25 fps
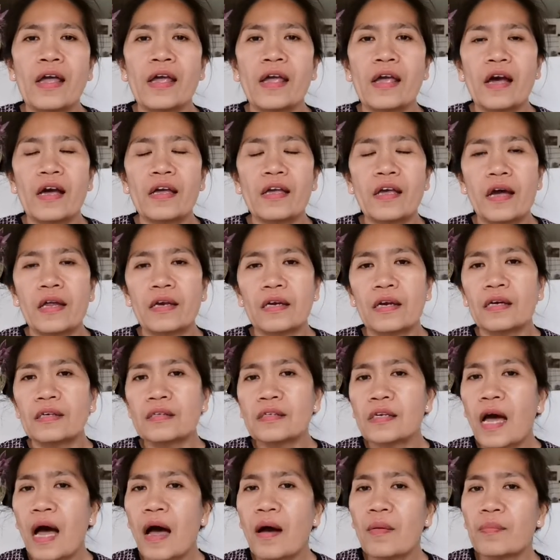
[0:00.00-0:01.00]
Ayan, ang
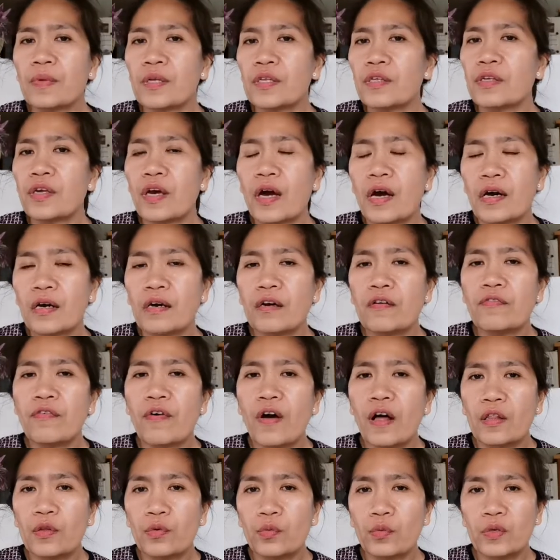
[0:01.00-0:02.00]
dami niyang
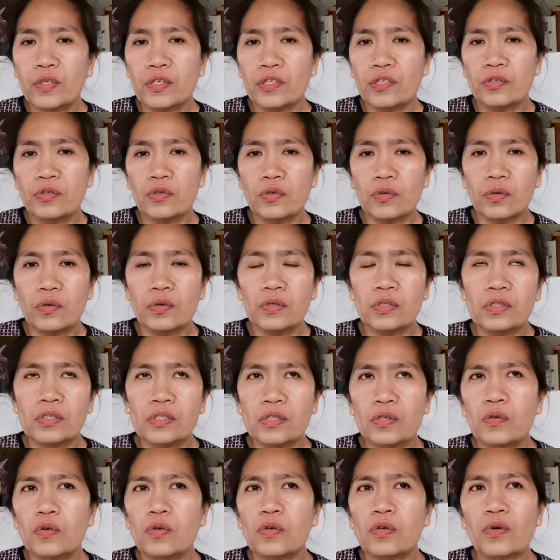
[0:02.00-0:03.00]
followers doon.
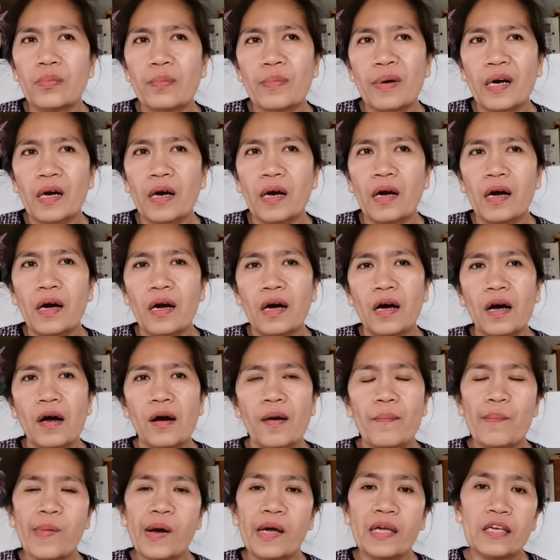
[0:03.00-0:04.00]
Siguro mga
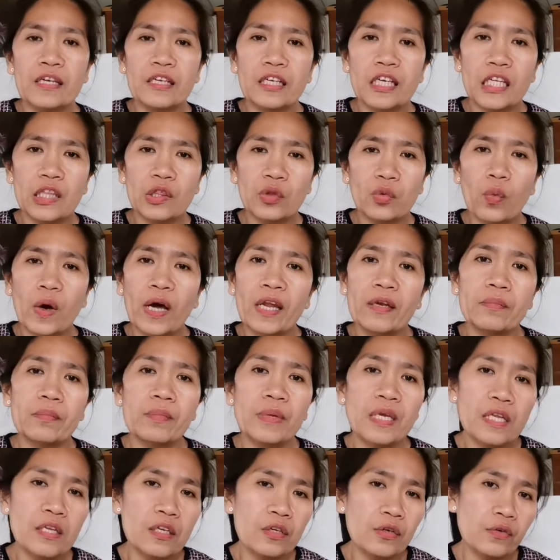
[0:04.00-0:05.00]
mahigit 1
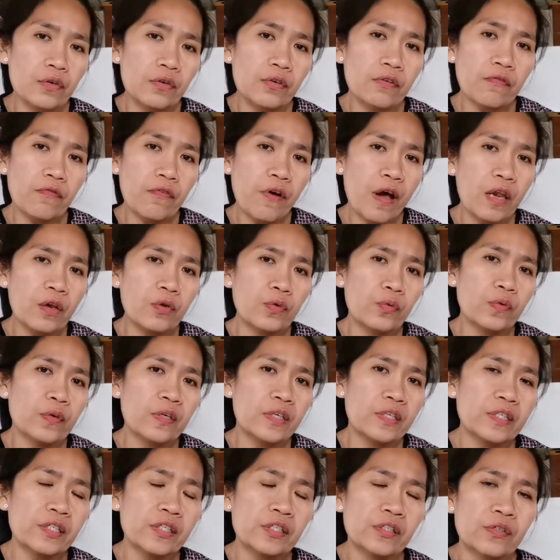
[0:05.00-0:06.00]
million
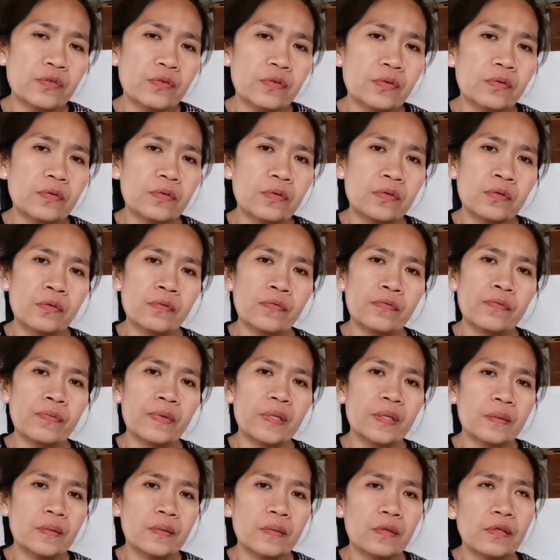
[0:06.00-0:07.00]
followers yung,
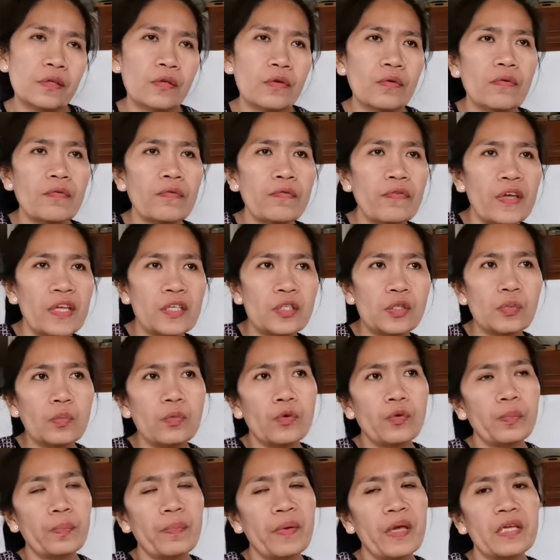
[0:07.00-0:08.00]
yung Facebook
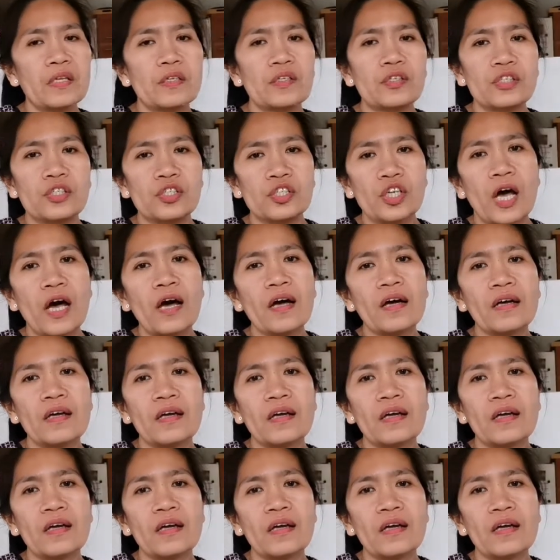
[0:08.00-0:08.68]
page niya.